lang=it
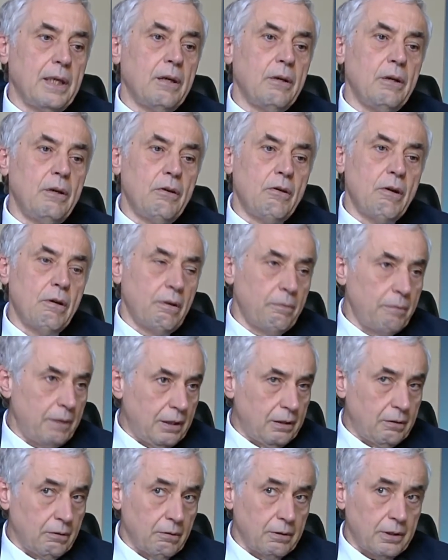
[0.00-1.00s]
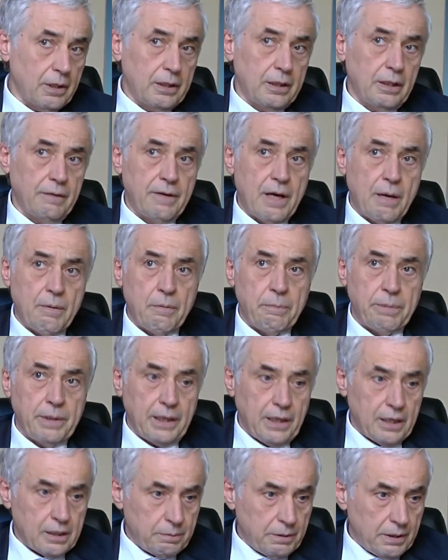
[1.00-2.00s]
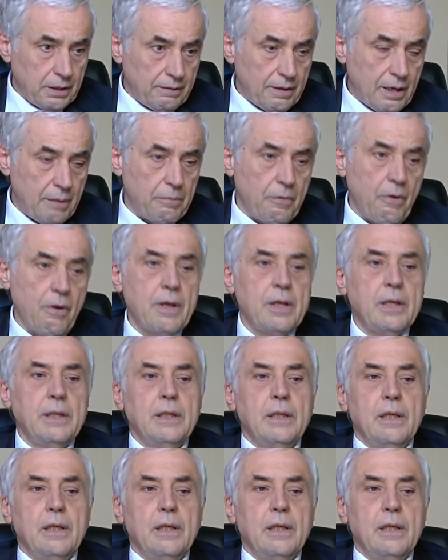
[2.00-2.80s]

in quel momento non trattavamo perché aspettavamo